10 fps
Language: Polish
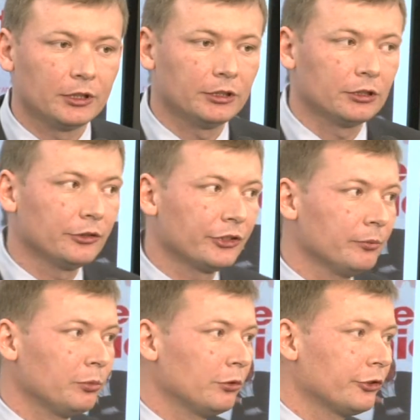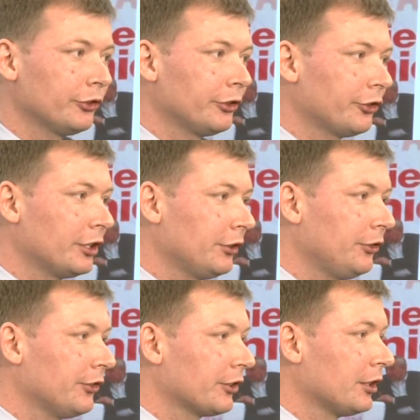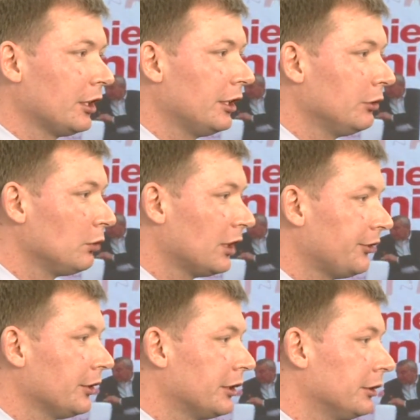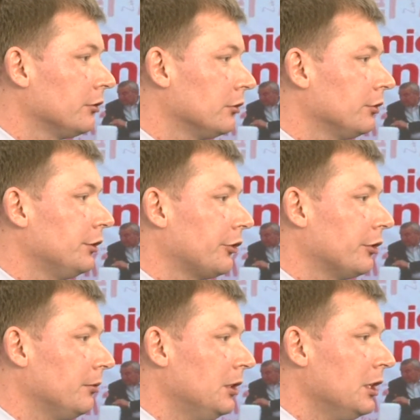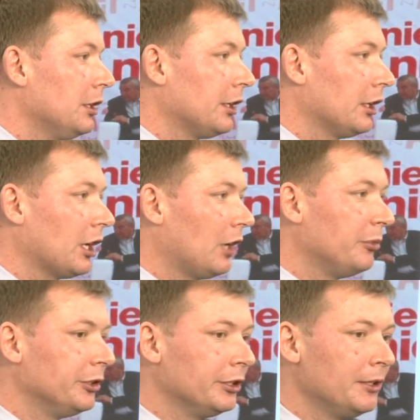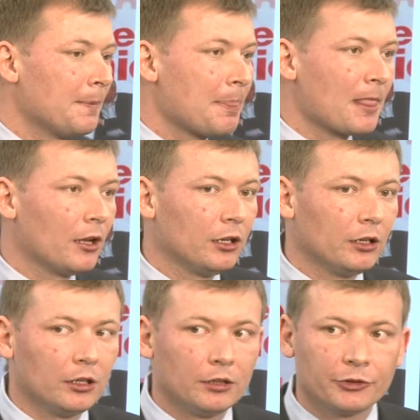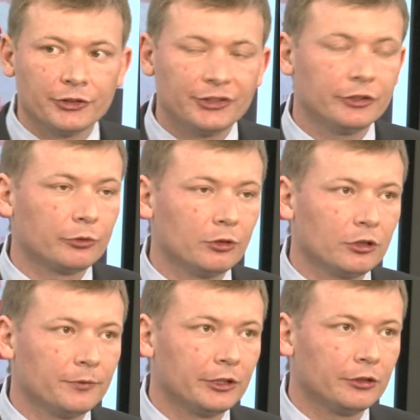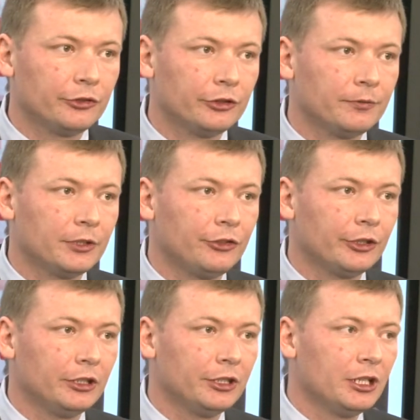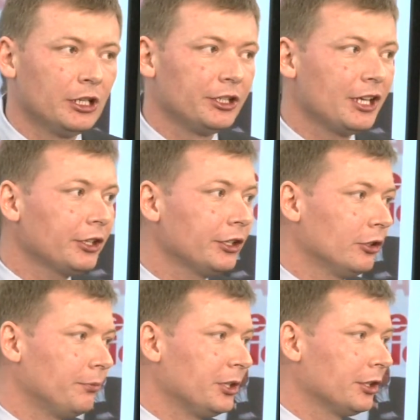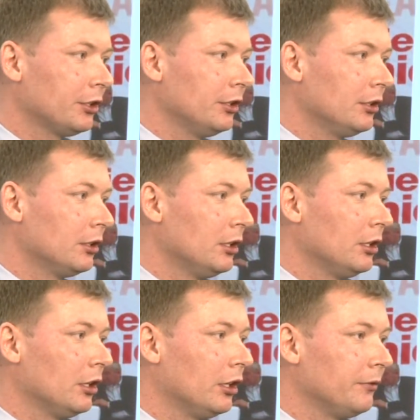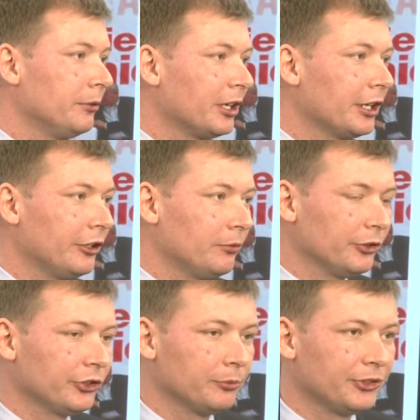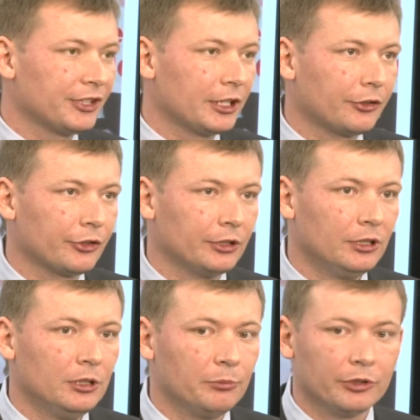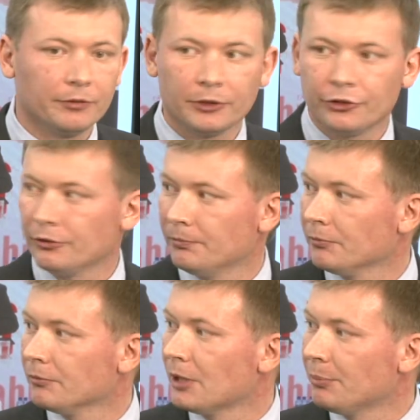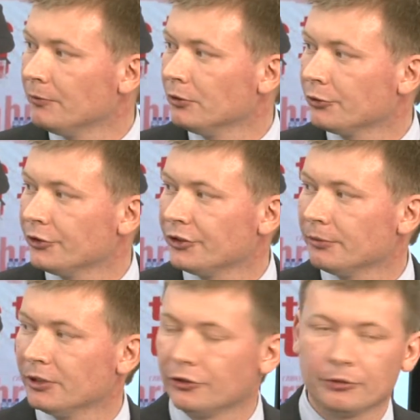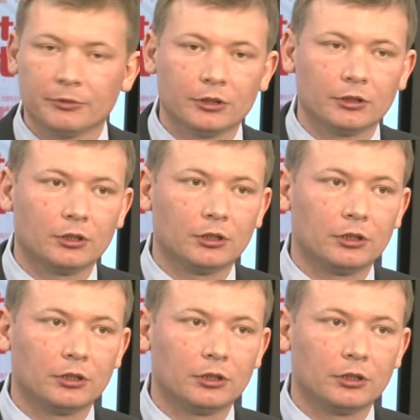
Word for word: Dlatego chcemy położyć też nacisk na edukację gerontologiczną, tak aby e, wszyscy członkowie rodzin wiedzieli, jakiej opieki, E, wymagają osoby starsze, ponieważ na pewno wszyscy będziemy e,